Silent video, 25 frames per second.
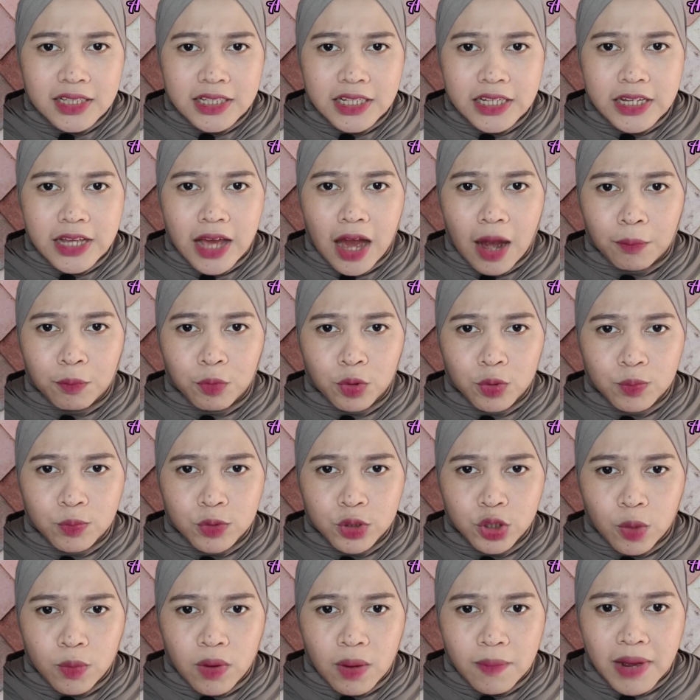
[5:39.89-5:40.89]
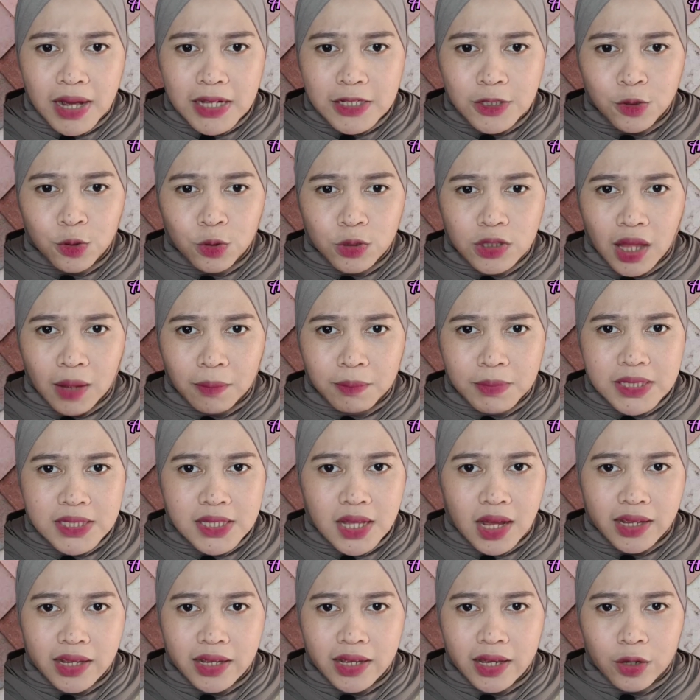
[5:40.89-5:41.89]
Dia pun mencoba mencoba masuk tapi
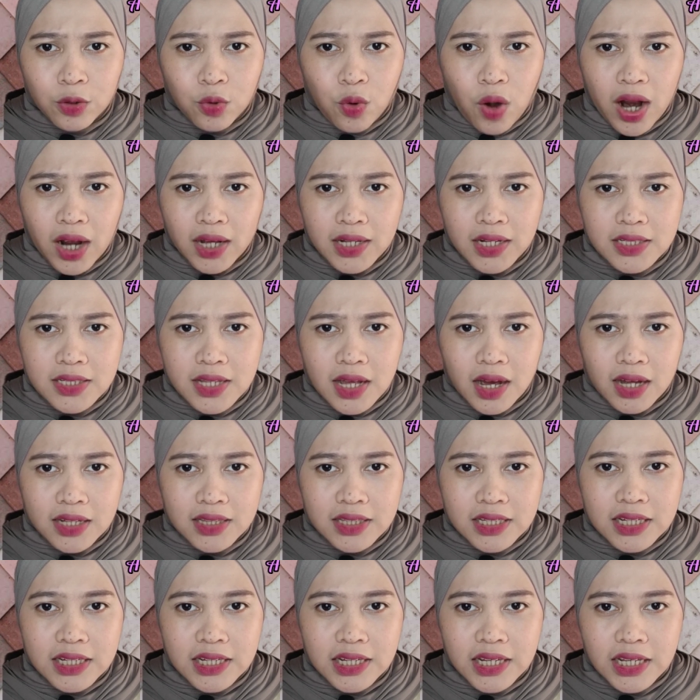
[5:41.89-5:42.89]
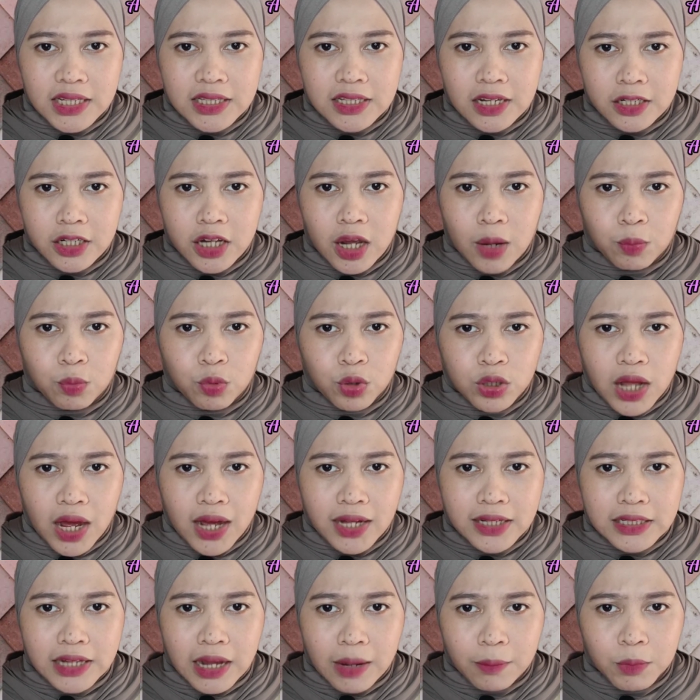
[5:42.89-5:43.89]
sayangnya ruangannya sangat dingin dan dia pun
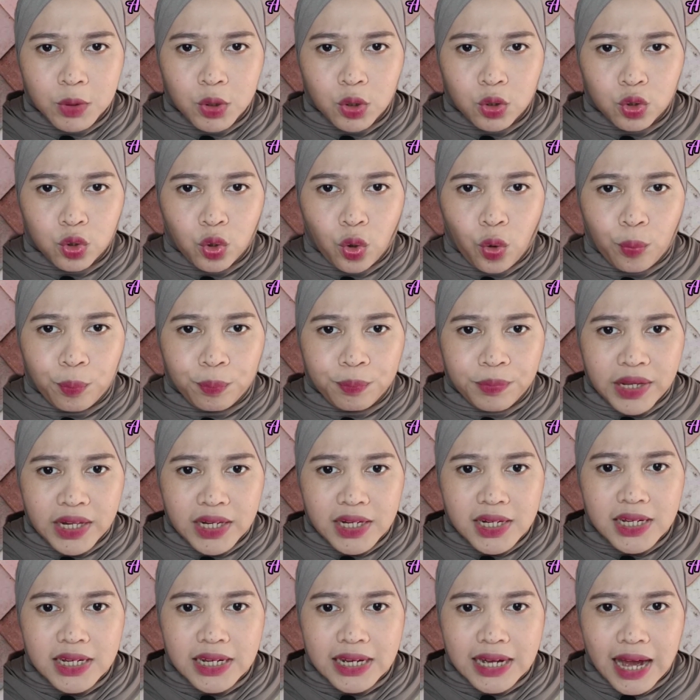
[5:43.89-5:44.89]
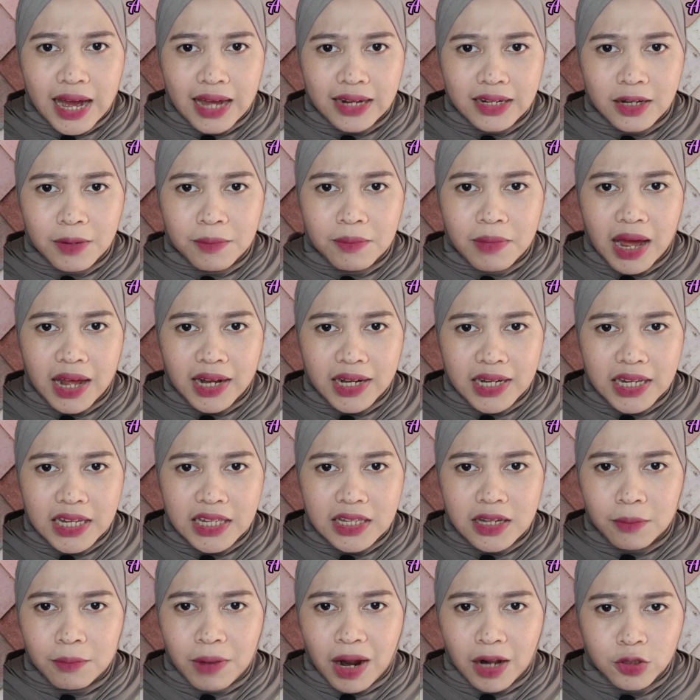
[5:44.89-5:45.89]
hanya menutupi dengan
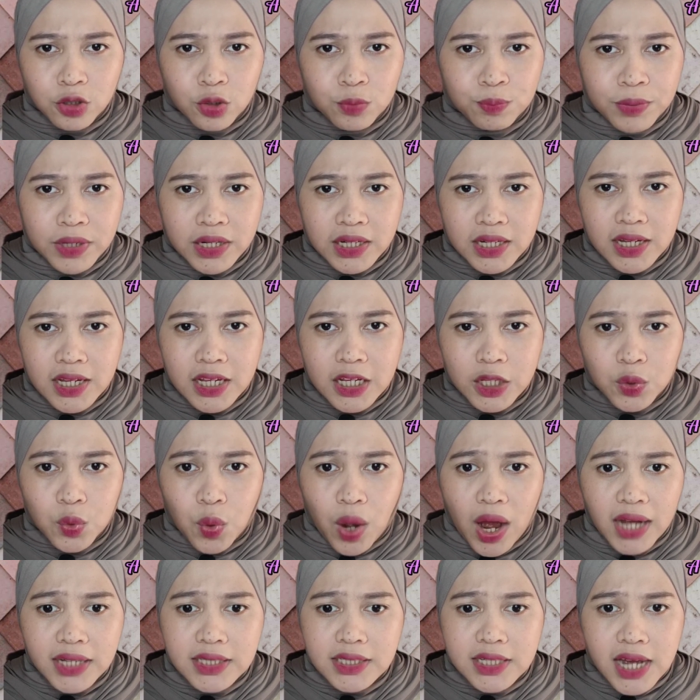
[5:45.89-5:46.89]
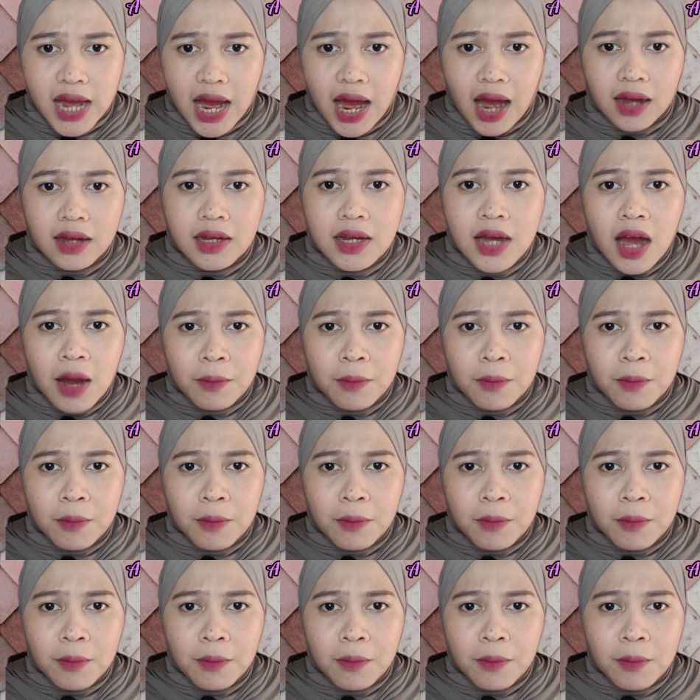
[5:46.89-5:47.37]
lemari dan langsung pergi gitu aja.